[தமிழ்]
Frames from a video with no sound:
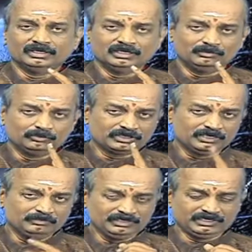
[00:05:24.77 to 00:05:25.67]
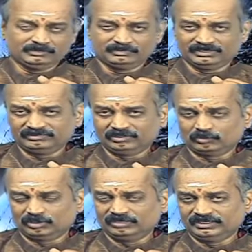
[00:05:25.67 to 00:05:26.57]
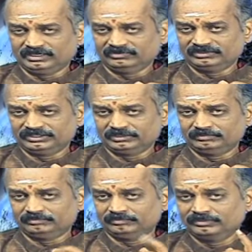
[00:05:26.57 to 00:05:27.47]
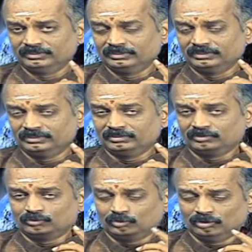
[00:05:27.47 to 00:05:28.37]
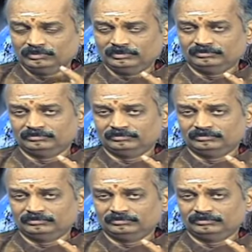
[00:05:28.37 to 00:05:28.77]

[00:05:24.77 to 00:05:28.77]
இதில் முக்கியமாக நீங்கள் மனசில் கொள்ள வேண்டிய விஷயம் கோபம்